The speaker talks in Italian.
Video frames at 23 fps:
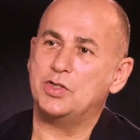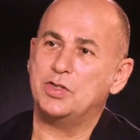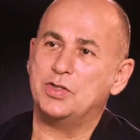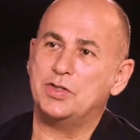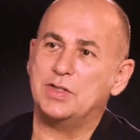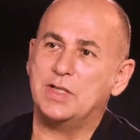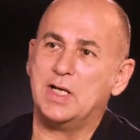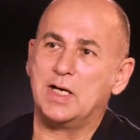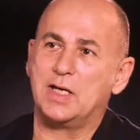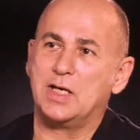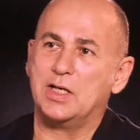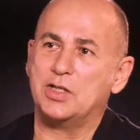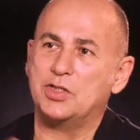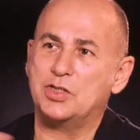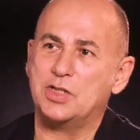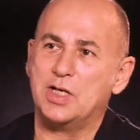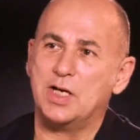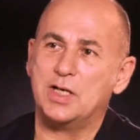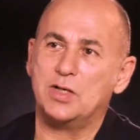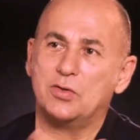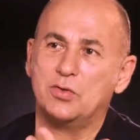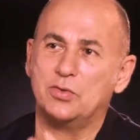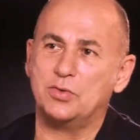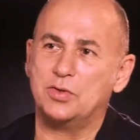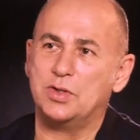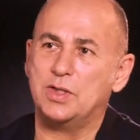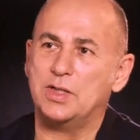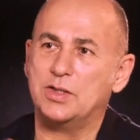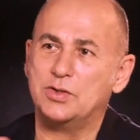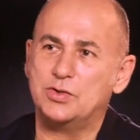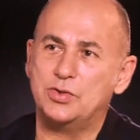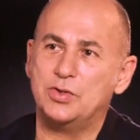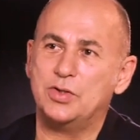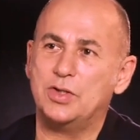città che ha in
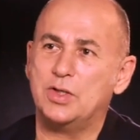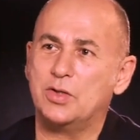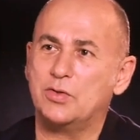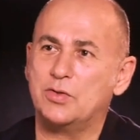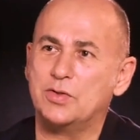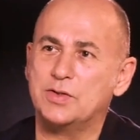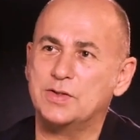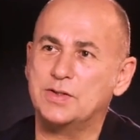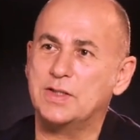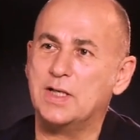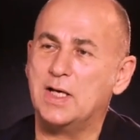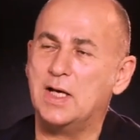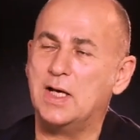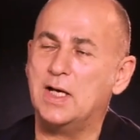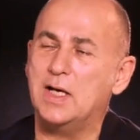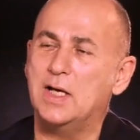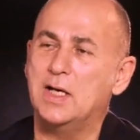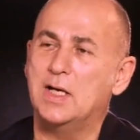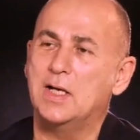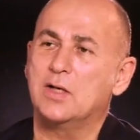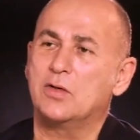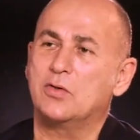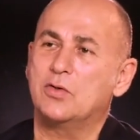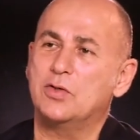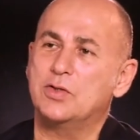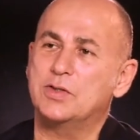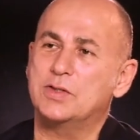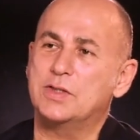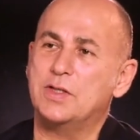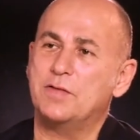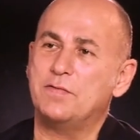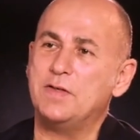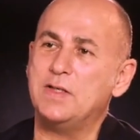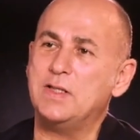continuazione questa,
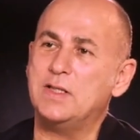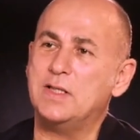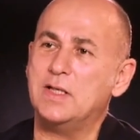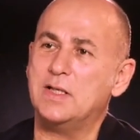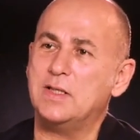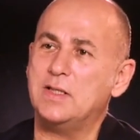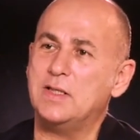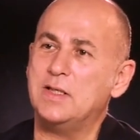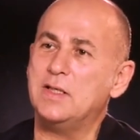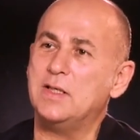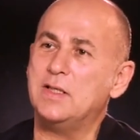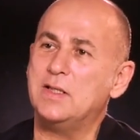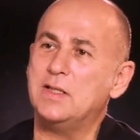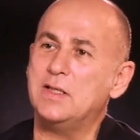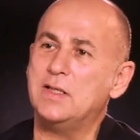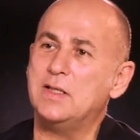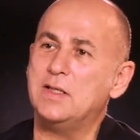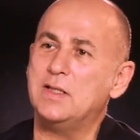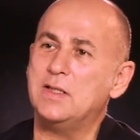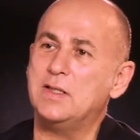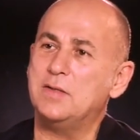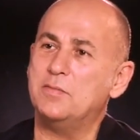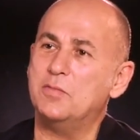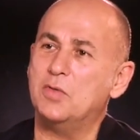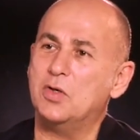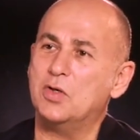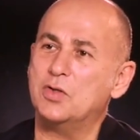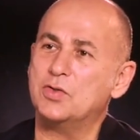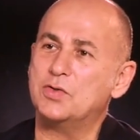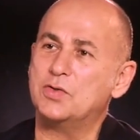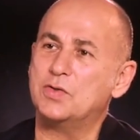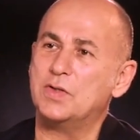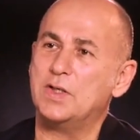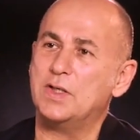questa vita di, di, di,
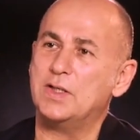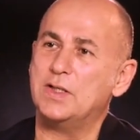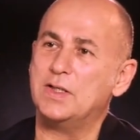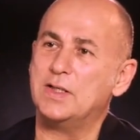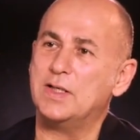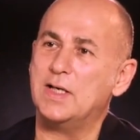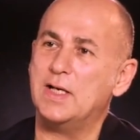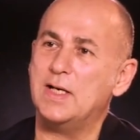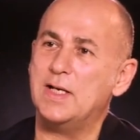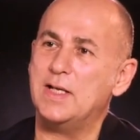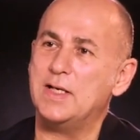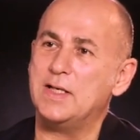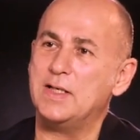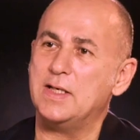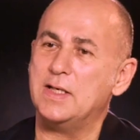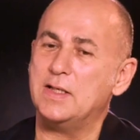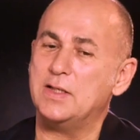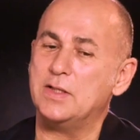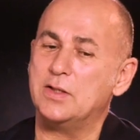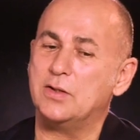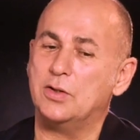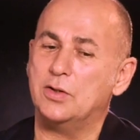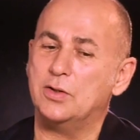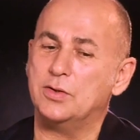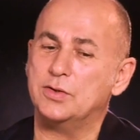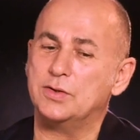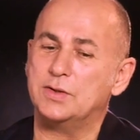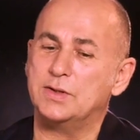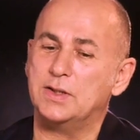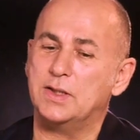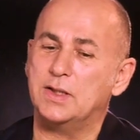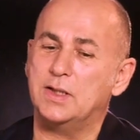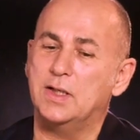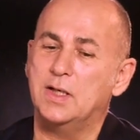mostre, di gallerie, di
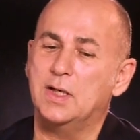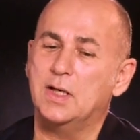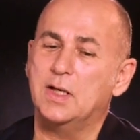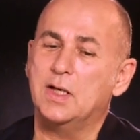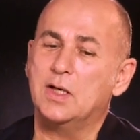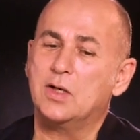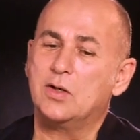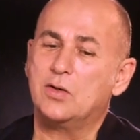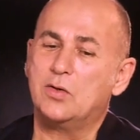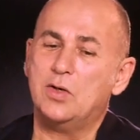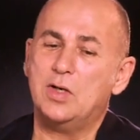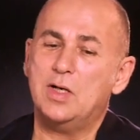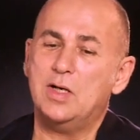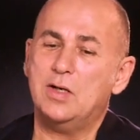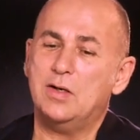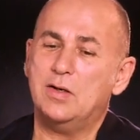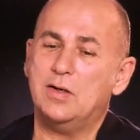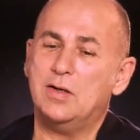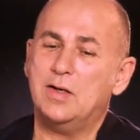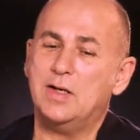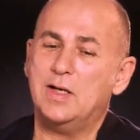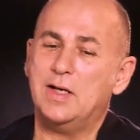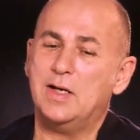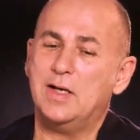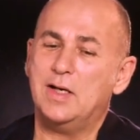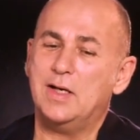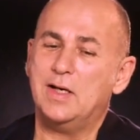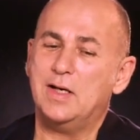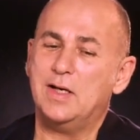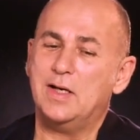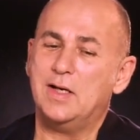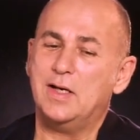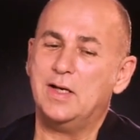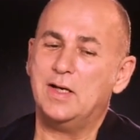cose. È...
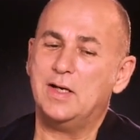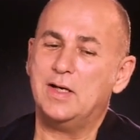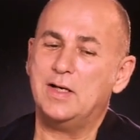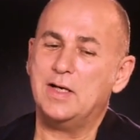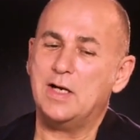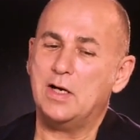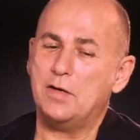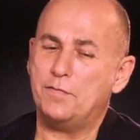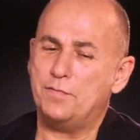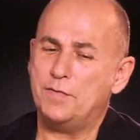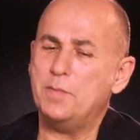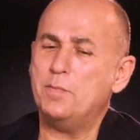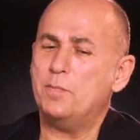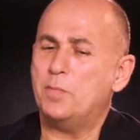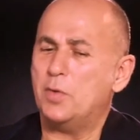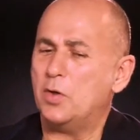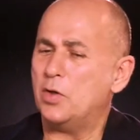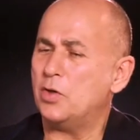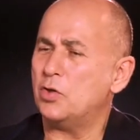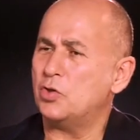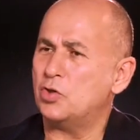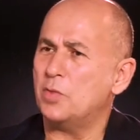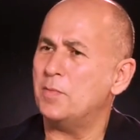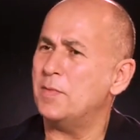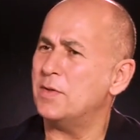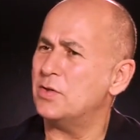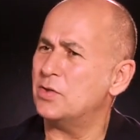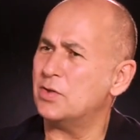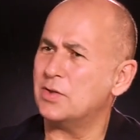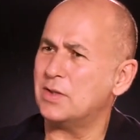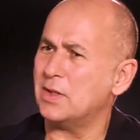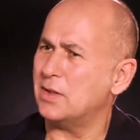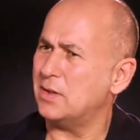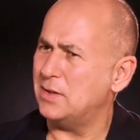Nel film poi ci ho
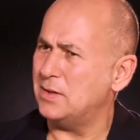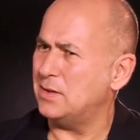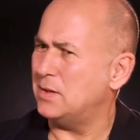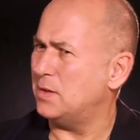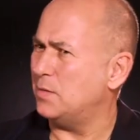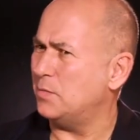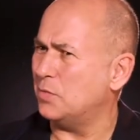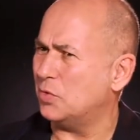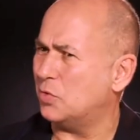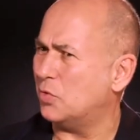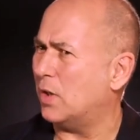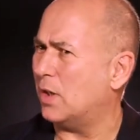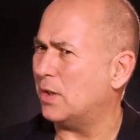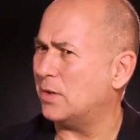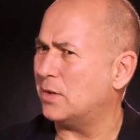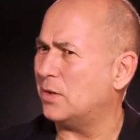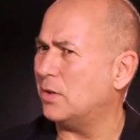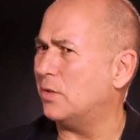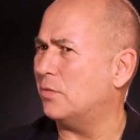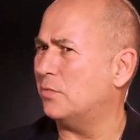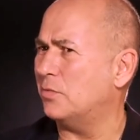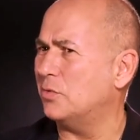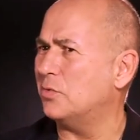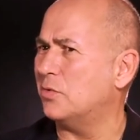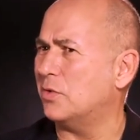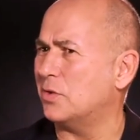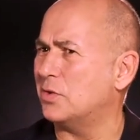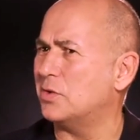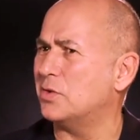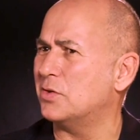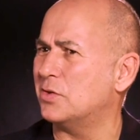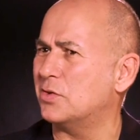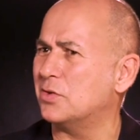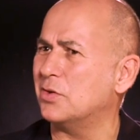messo tantissimi quadri, ovunque
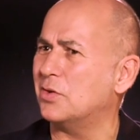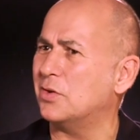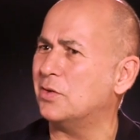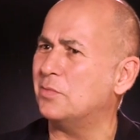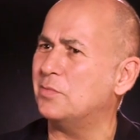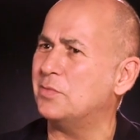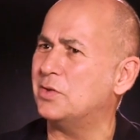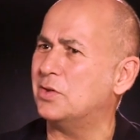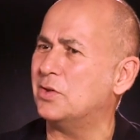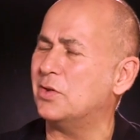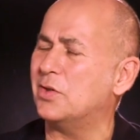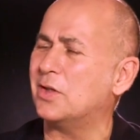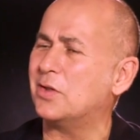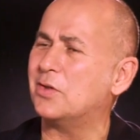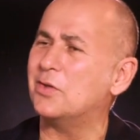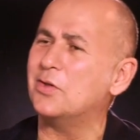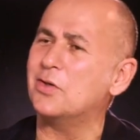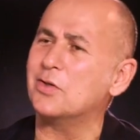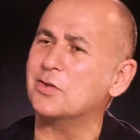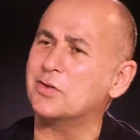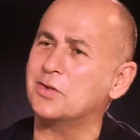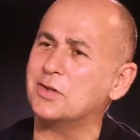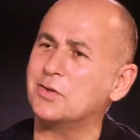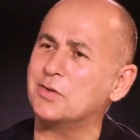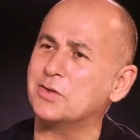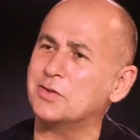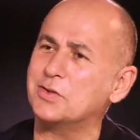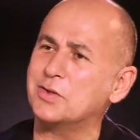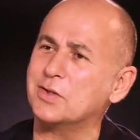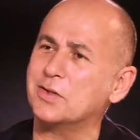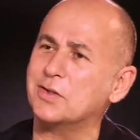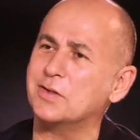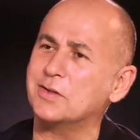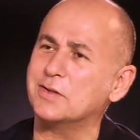ci sono, mi sono accorto di
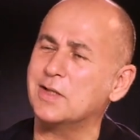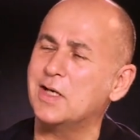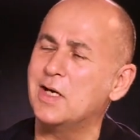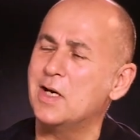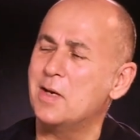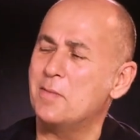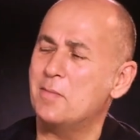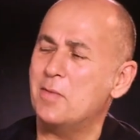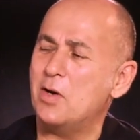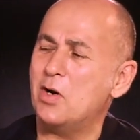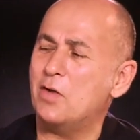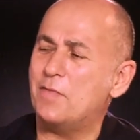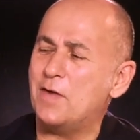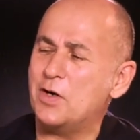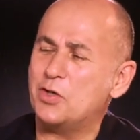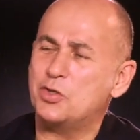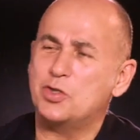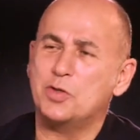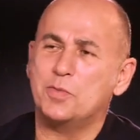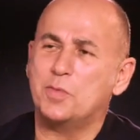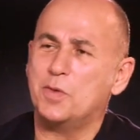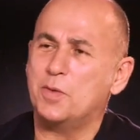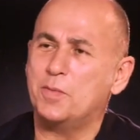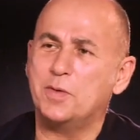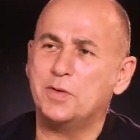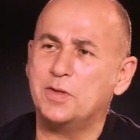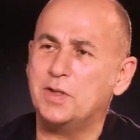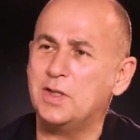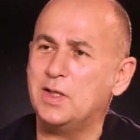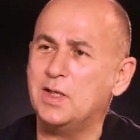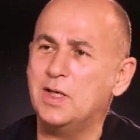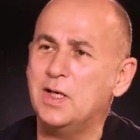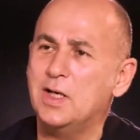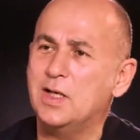questa cosa, ma lo faccio proprio
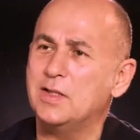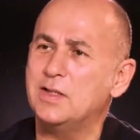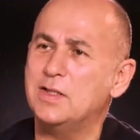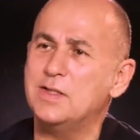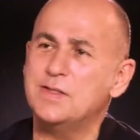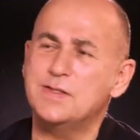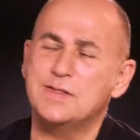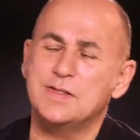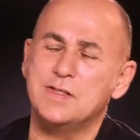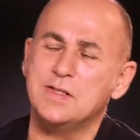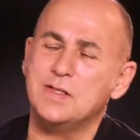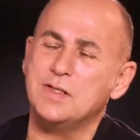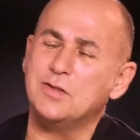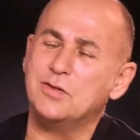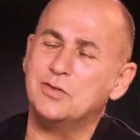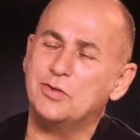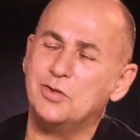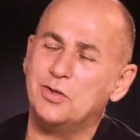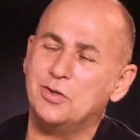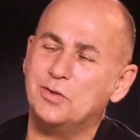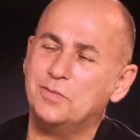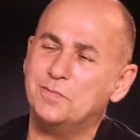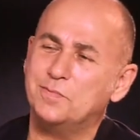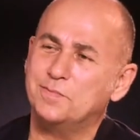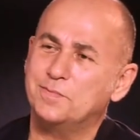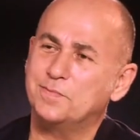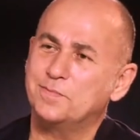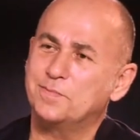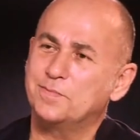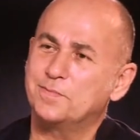di distinto.